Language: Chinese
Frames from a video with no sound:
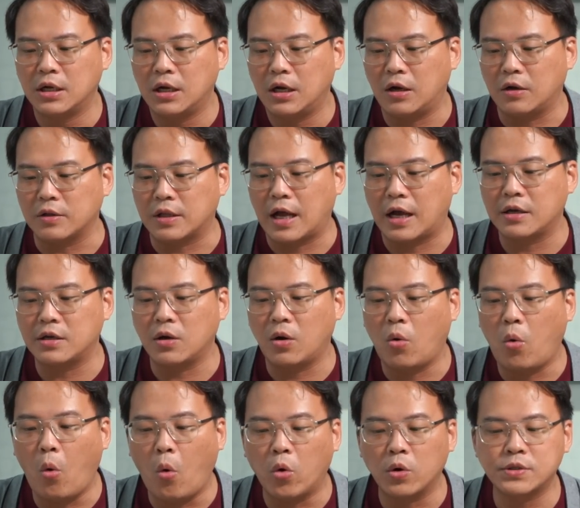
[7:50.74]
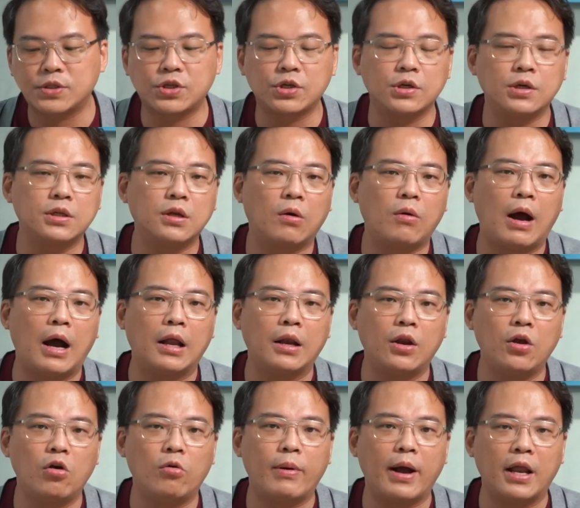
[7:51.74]
哦，它的货车的话
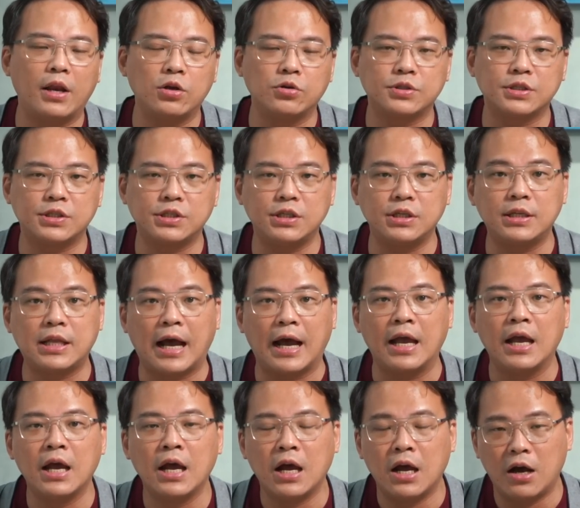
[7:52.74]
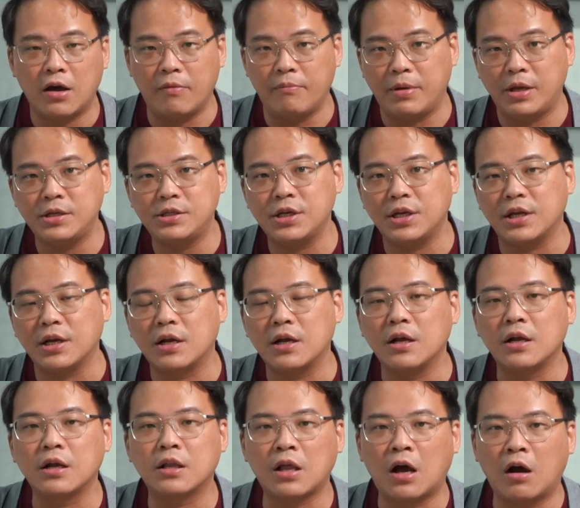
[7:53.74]
六百六十七台，很明显的
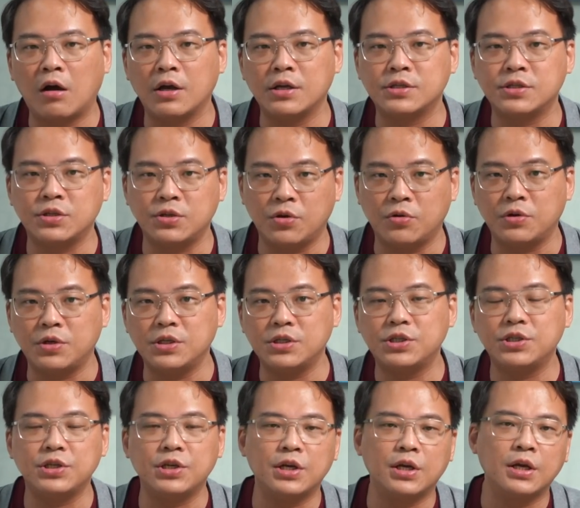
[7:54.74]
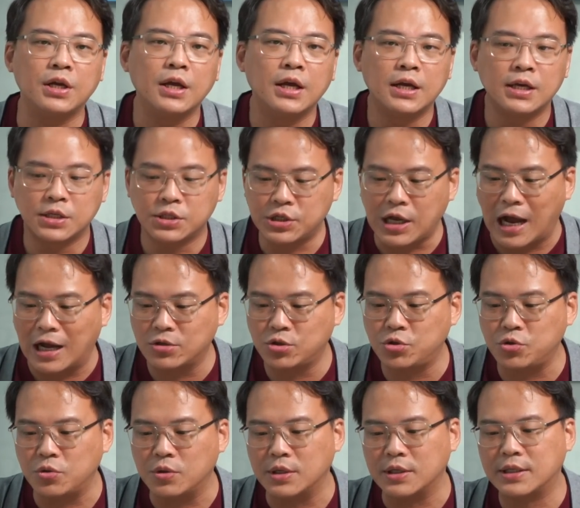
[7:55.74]
跟 t o m a s 有一些。差
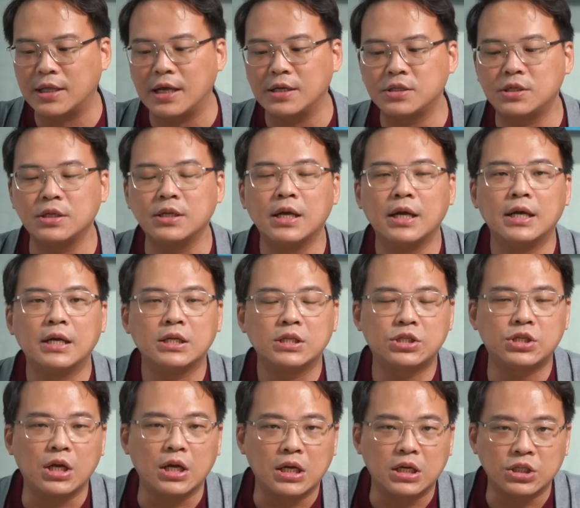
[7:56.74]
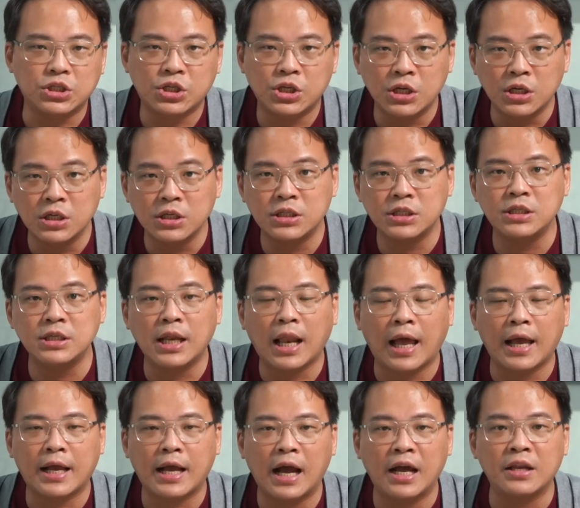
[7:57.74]
距了，但是整个车系
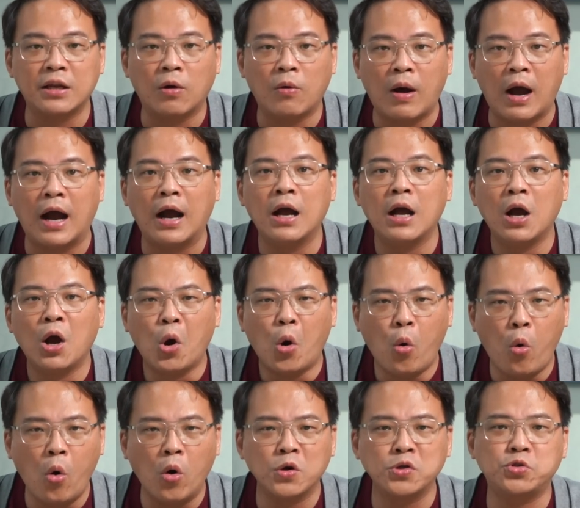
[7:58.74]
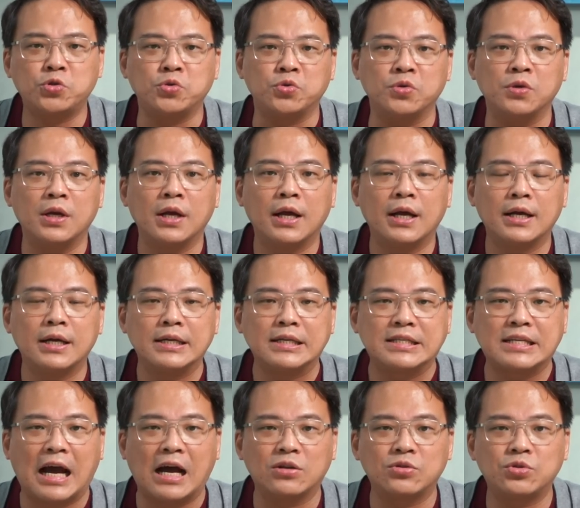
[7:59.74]
来看的话，或许差